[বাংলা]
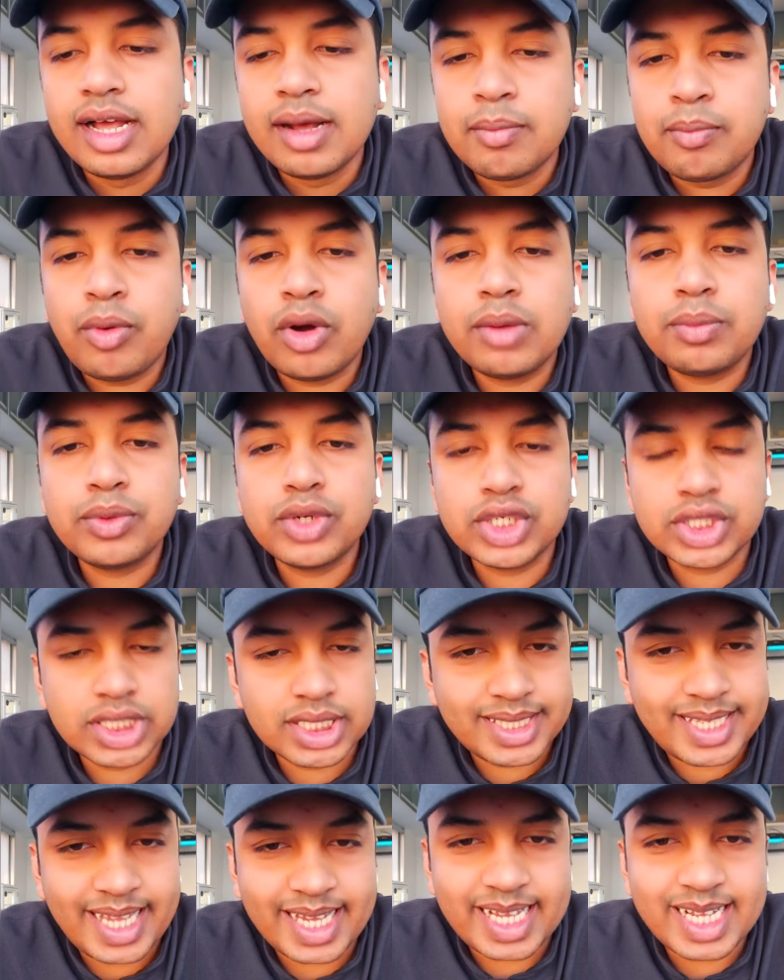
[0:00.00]
ওই পরিষ্কার
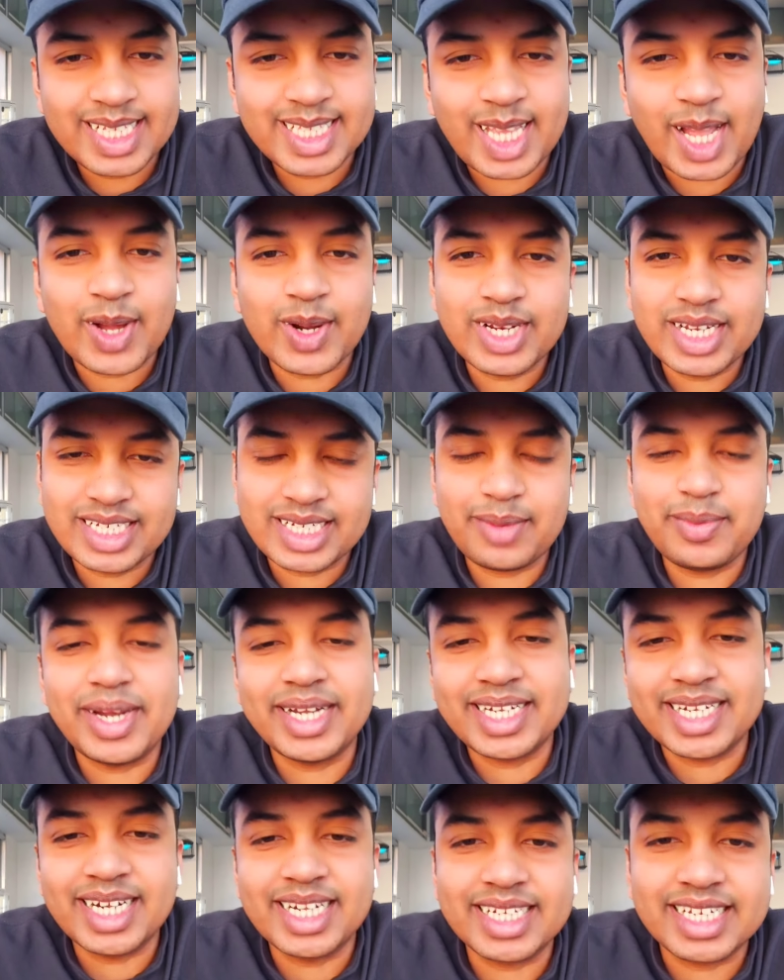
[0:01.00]
থাকেন তাহলে এটা বেটার
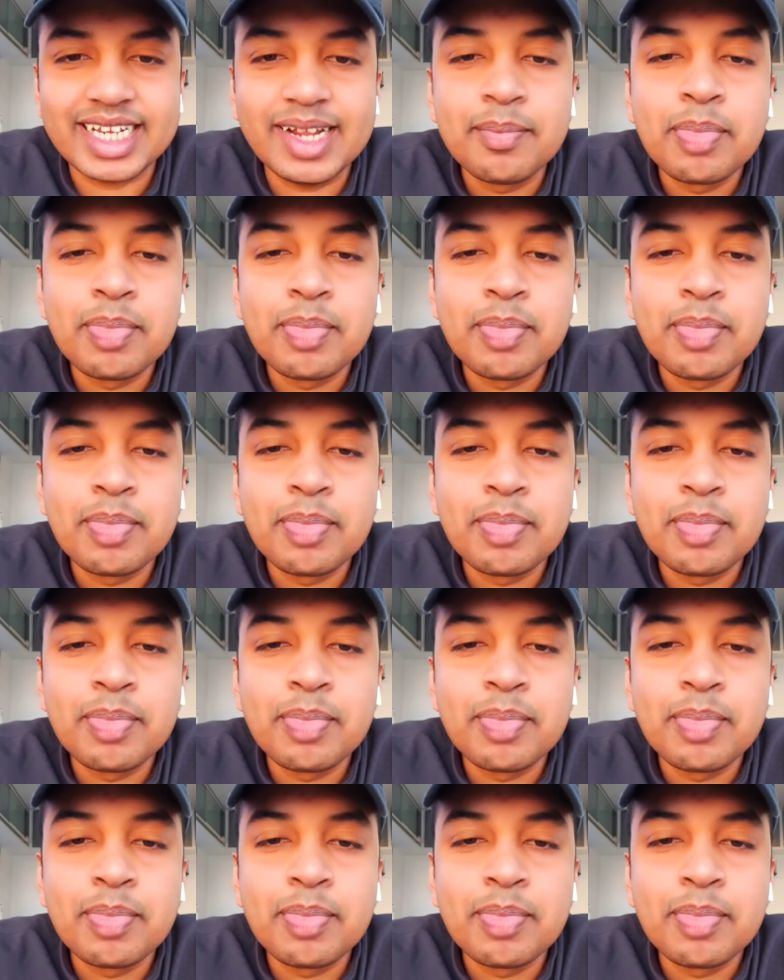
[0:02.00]
আর কি